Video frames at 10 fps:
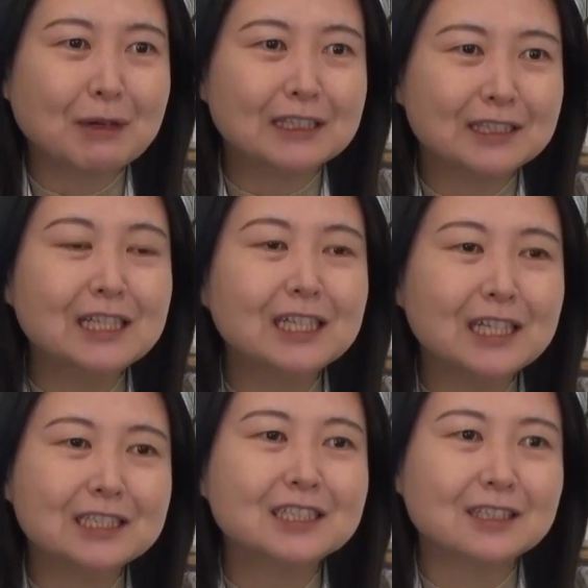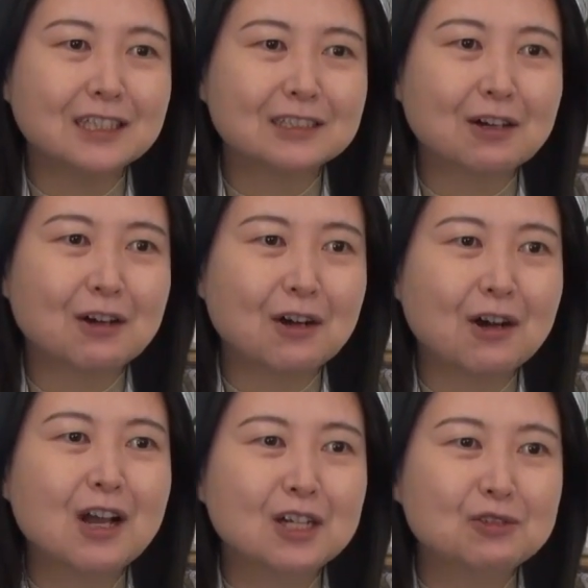많이 생기기 시작해서
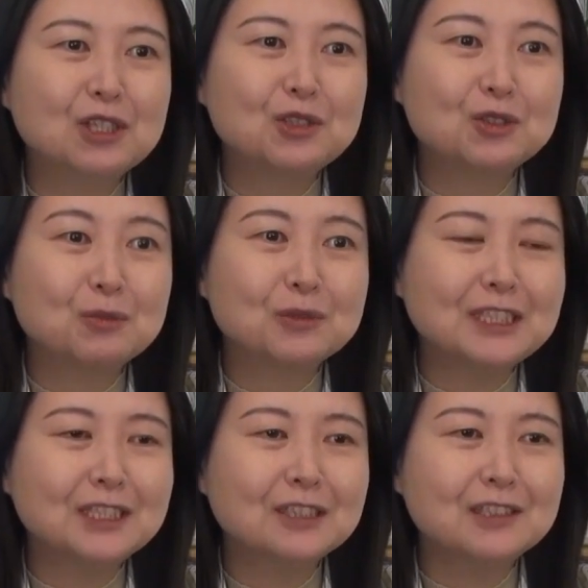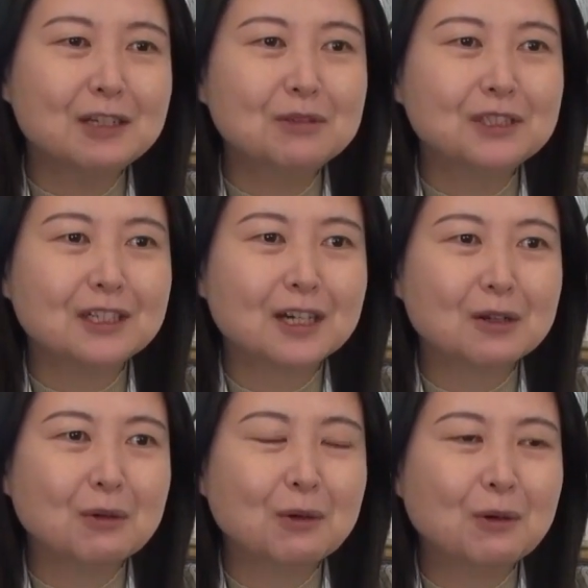우리도 좀 실천을
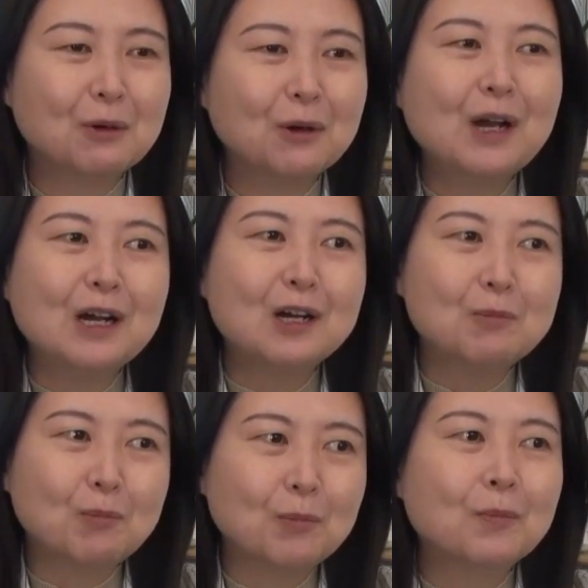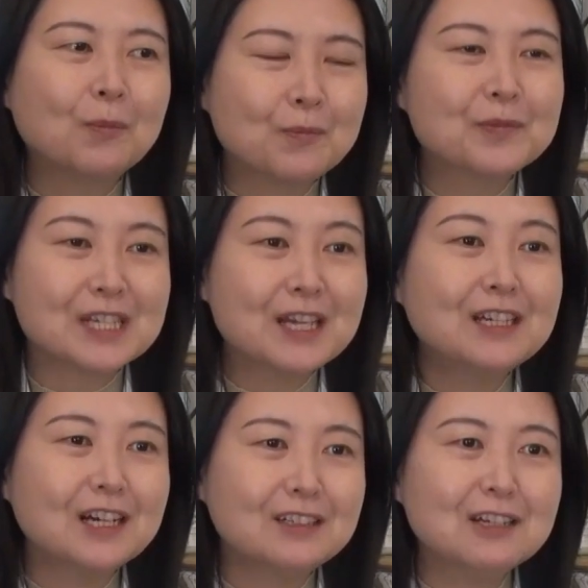해보자라고 이제
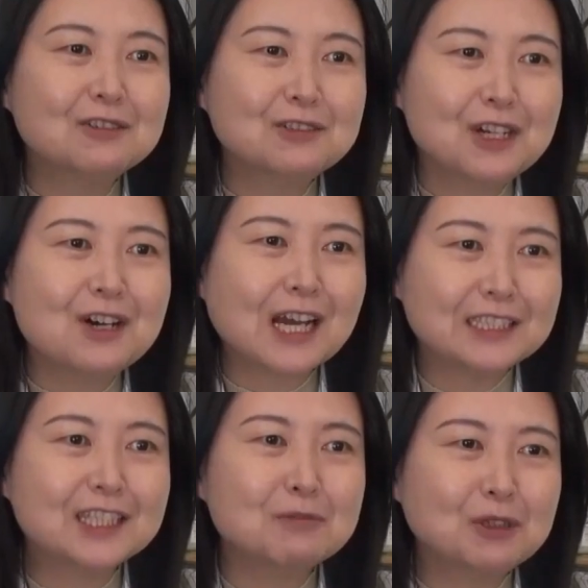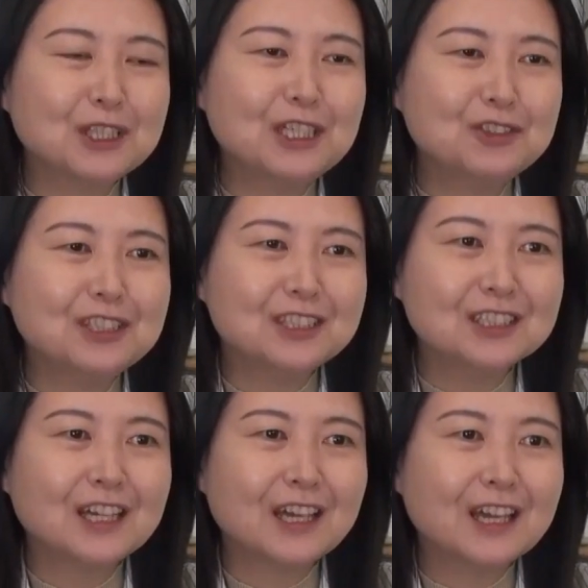생각을 했고요. 가장 먼저 할 수
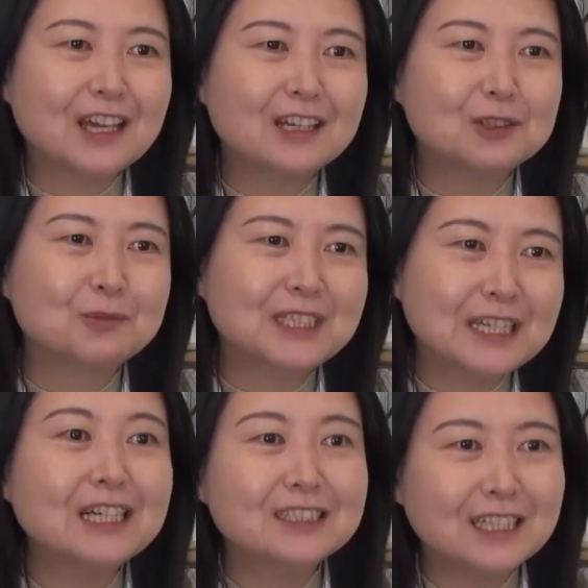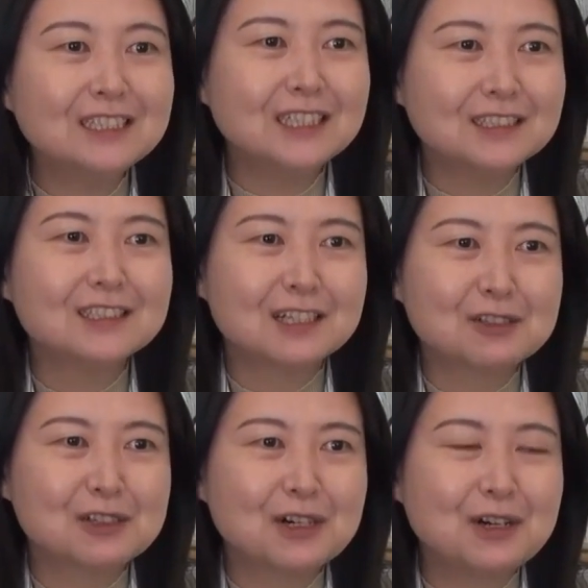있는 게 좀 세탁
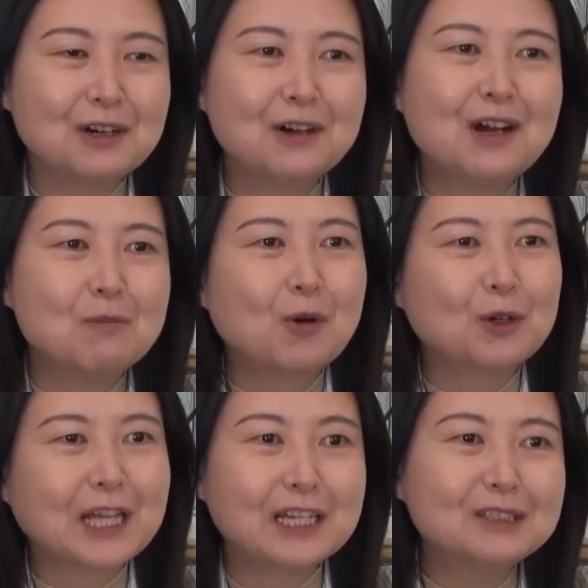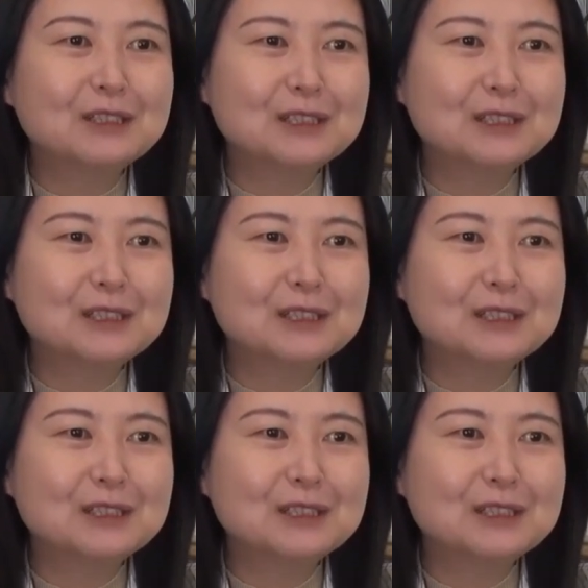세제더라고요. 다른